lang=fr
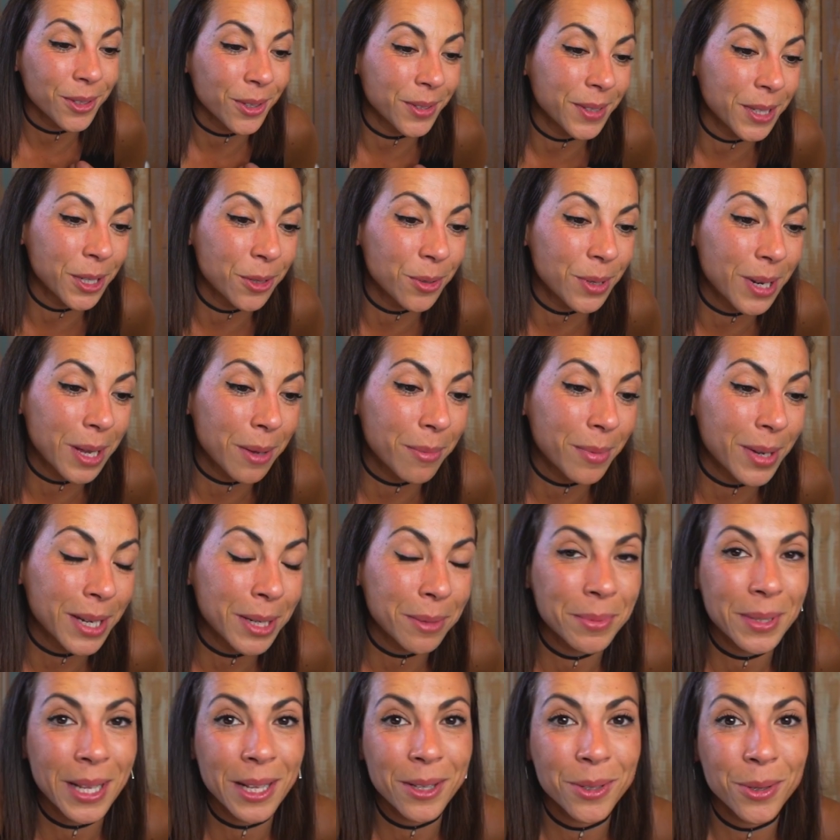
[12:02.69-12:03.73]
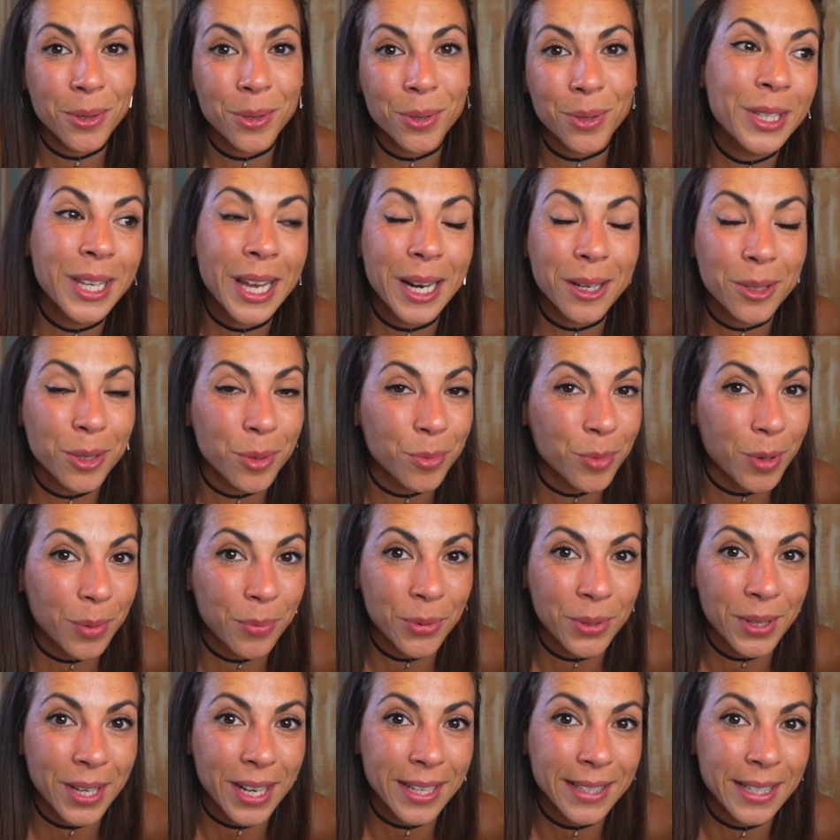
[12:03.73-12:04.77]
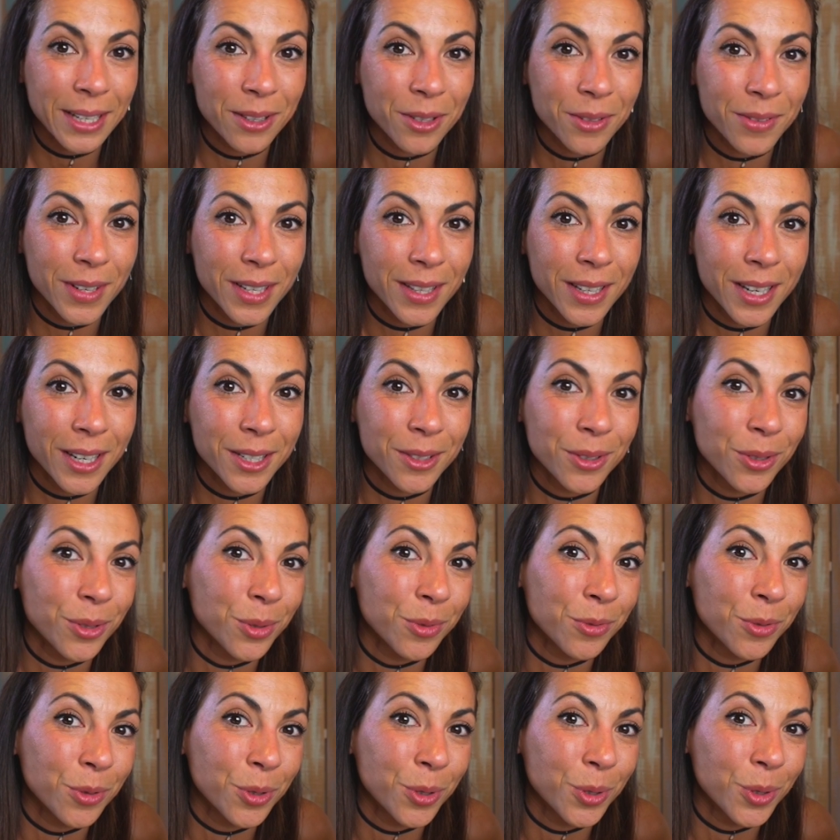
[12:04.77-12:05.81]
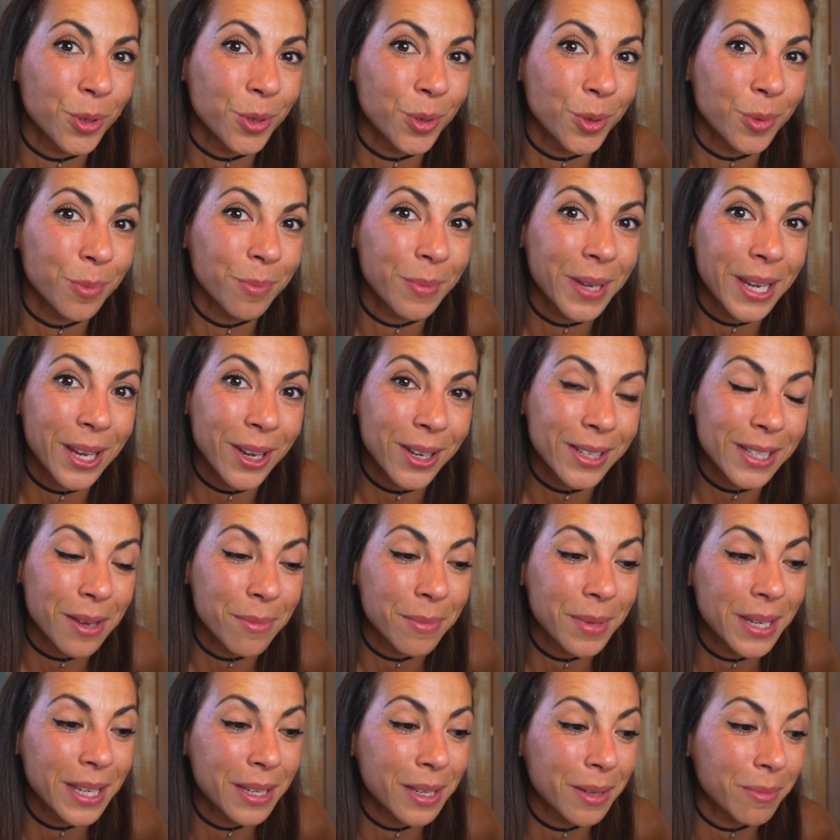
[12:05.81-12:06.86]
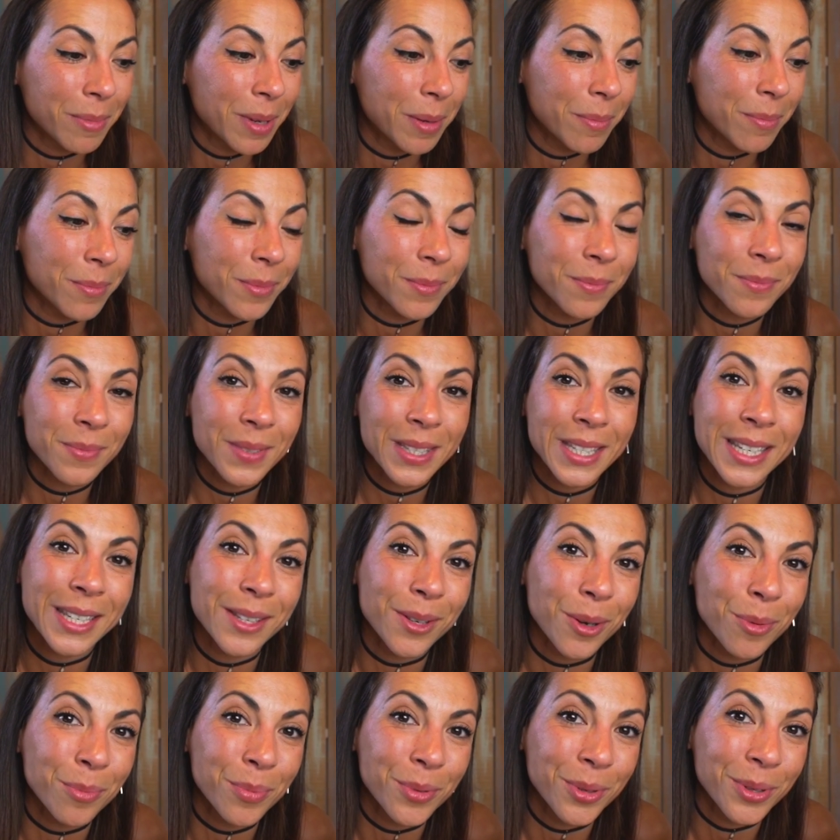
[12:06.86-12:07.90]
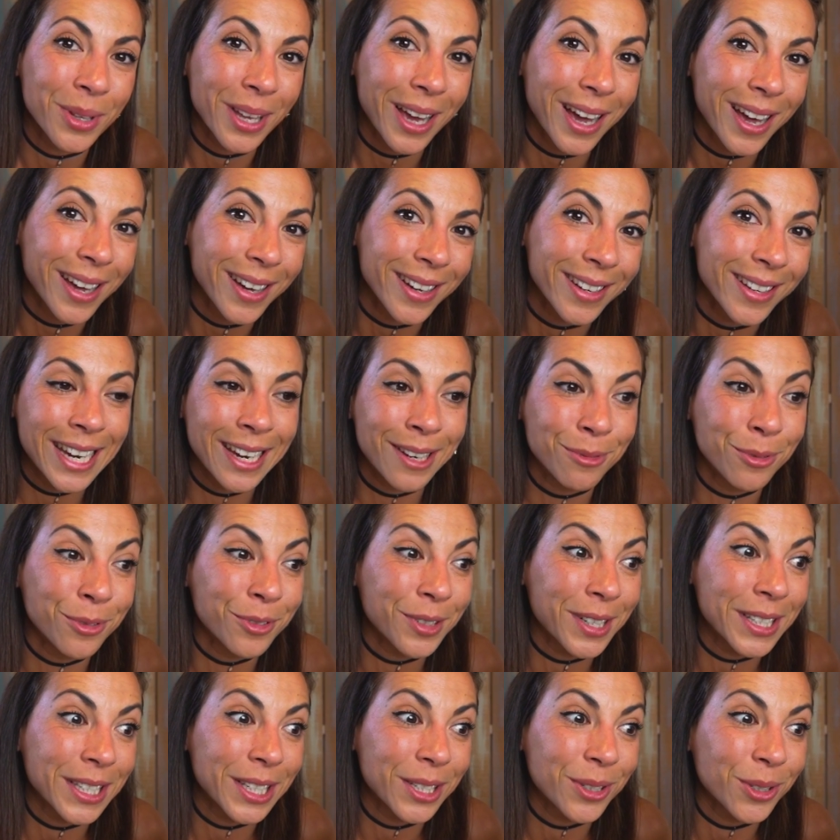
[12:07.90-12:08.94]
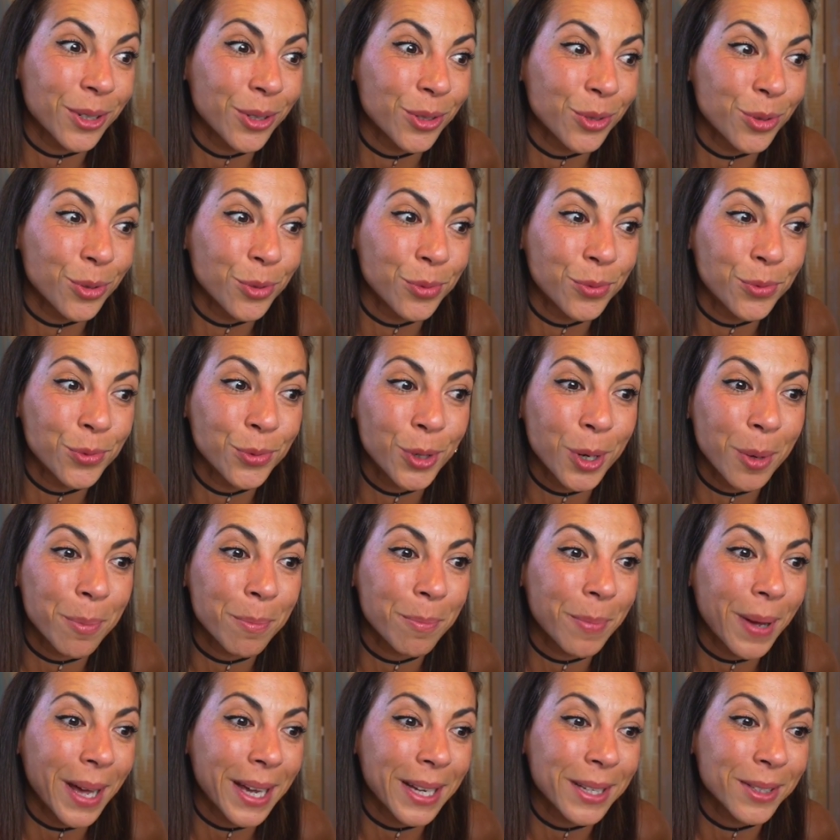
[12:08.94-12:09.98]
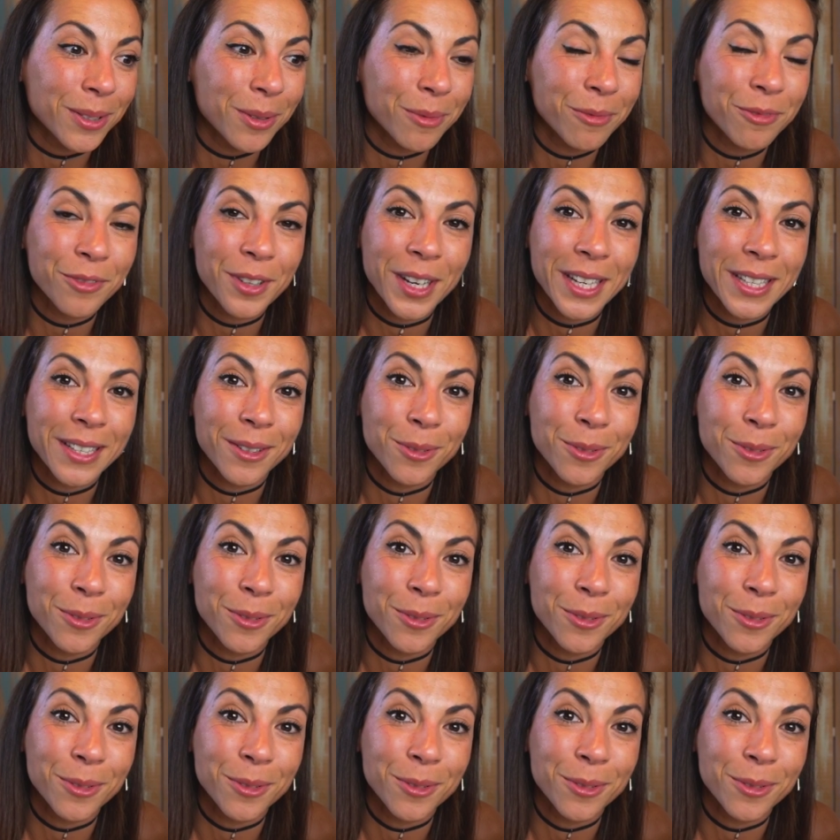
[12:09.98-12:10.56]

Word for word: Tendez-lui la main et peut-être que quelques mois plus tard, ça deviendra une de vos meilleures amies et même six ans plus tard et vous ferez des choses de fou comme par exemple faire